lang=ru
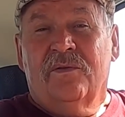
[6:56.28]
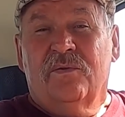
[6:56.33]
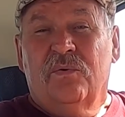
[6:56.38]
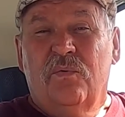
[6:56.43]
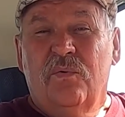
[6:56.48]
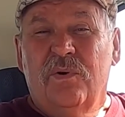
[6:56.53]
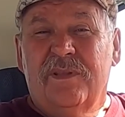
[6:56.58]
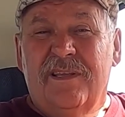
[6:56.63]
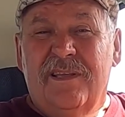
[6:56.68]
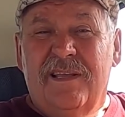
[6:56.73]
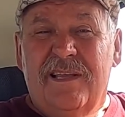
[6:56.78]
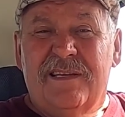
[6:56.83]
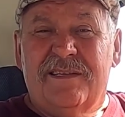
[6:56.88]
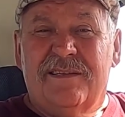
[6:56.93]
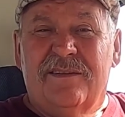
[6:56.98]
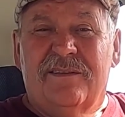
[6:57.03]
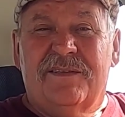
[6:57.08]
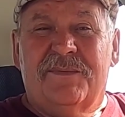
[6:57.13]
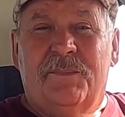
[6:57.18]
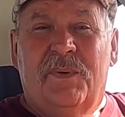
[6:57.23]
Но ну, он
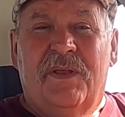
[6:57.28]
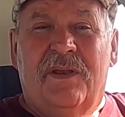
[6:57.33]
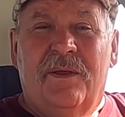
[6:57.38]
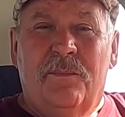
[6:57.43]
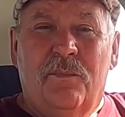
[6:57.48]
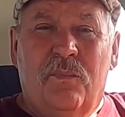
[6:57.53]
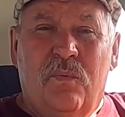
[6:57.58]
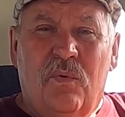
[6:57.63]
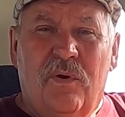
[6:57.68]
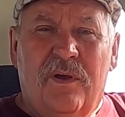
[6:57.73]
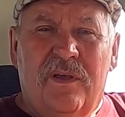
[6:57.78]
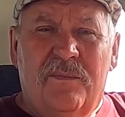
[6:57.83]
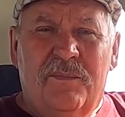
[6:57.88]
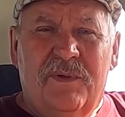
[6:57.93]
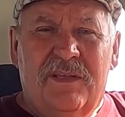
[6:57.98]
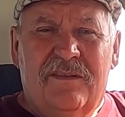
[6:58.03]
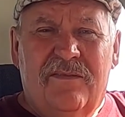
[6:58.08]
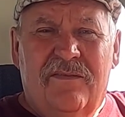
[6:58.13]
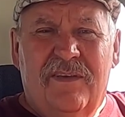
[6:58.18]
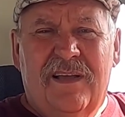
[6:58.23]
ездил с
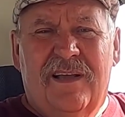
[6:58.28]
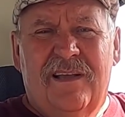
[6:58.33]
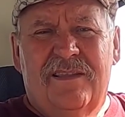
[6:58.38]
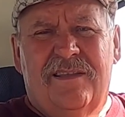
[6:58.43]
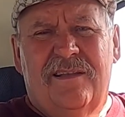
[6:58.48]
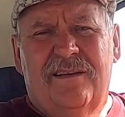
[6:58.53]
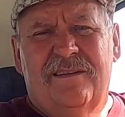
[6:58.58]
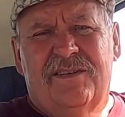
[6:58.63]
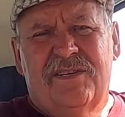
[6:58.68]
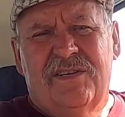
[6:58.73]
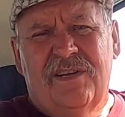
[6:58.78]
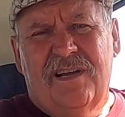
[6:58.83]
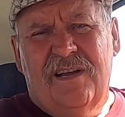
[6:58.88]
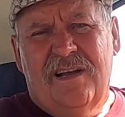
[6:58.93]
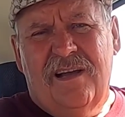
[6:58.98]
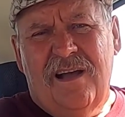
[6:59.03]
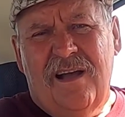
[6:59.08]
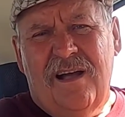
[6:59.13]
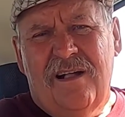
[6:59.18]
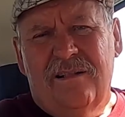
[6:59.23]
перебоями, двигатель
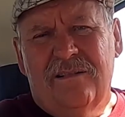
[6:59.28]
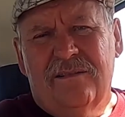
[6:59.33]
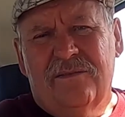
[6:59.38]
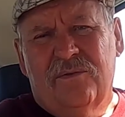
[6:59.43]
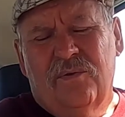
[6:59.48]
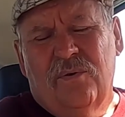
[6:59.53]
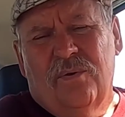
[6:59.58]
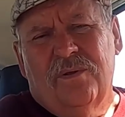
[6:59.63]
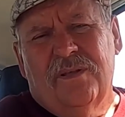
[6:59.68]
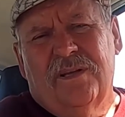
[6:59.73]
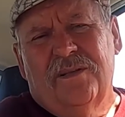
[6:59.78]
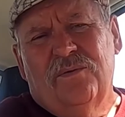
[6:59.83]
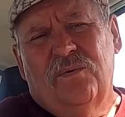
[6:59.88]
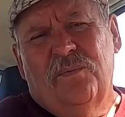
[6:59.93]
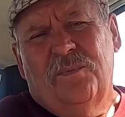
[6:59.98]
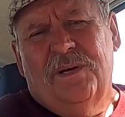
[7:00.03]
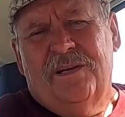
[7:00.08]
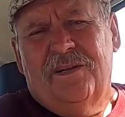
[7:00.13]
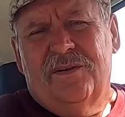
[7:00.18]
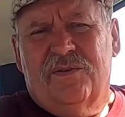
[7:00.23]
чихал, долго
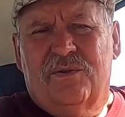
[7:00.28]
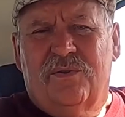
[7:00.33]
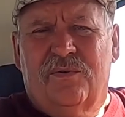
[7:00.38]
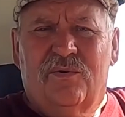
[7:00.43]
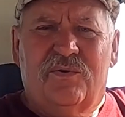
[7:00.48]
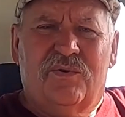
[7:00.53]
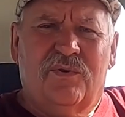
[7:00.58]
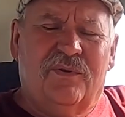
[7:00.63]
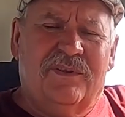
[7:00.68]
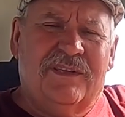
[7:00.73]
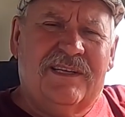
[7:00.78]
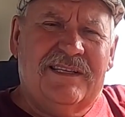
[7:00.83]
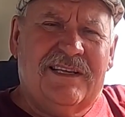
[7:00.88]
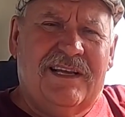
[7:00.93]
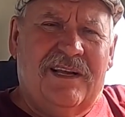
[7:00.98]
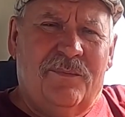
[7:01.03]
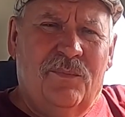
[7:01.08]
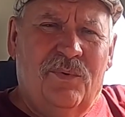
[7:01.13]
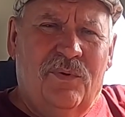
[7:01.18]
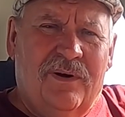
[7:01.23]
думали, что что-то с
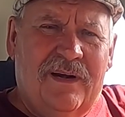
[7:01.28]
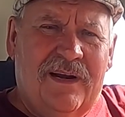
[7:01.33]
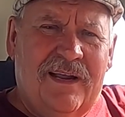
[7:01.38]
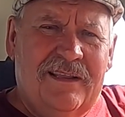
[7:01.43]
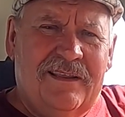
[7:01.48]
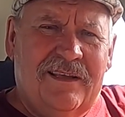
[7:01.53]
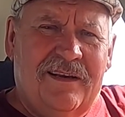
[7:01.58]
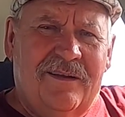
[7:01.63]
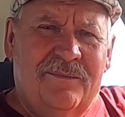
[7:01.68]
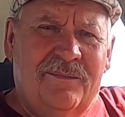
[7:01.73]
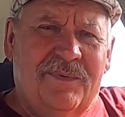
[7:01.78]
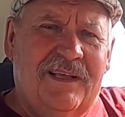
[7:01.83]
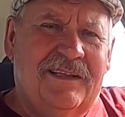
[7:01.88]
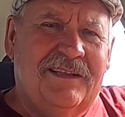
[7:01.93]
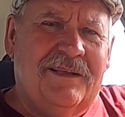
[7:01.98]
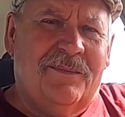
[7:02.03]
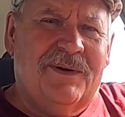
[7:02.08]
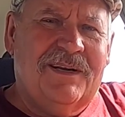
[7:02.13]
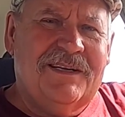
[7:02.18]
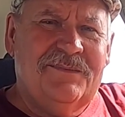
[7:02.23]
карбюратором, я
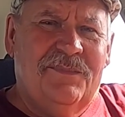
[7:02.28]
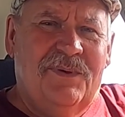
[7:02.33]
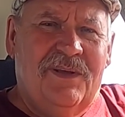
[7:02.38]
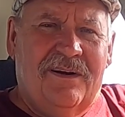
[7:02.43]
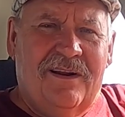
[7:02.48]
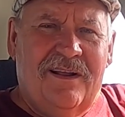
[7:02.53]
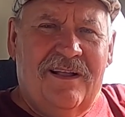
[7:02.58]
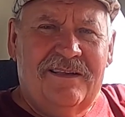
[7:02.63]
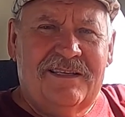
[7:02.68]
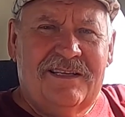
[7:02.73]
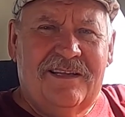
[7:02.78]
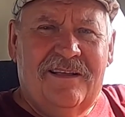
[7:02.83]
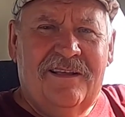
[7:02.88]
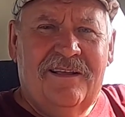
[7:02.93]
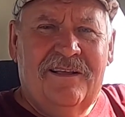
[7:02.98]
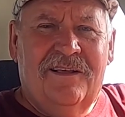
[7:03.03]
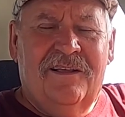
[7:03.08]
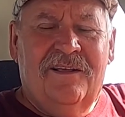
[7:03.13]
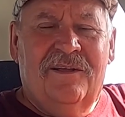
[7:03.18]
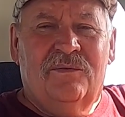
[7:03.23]
там разбирался.
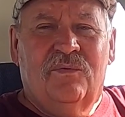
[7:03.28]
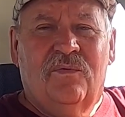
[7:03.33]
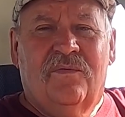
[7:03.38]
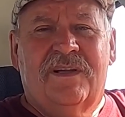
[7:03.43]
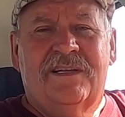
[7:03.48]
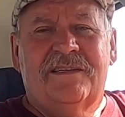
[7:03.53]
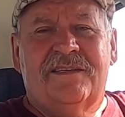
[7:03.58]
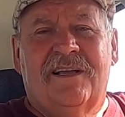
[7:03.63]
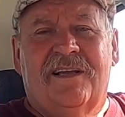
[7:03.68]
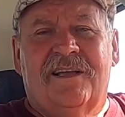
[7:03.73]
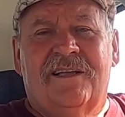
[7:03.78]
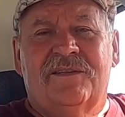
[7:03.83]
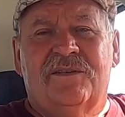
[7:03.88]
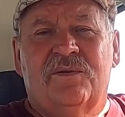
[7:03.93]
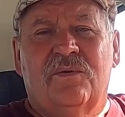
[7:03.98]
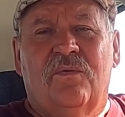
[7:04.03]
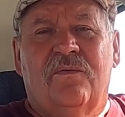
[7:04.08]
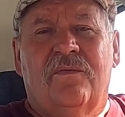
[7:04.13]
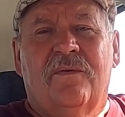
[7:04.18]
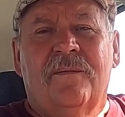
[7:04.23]
Но ну, в конце
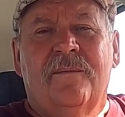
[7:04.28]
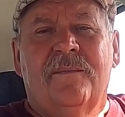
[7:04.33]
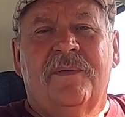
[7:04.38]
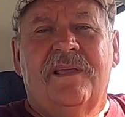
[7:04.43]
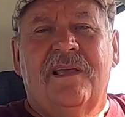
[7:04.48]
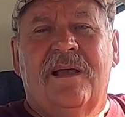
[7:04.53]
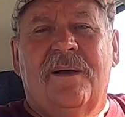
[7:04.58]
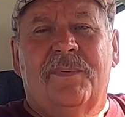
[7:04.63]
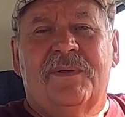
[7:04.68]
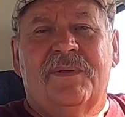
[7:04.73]
концов я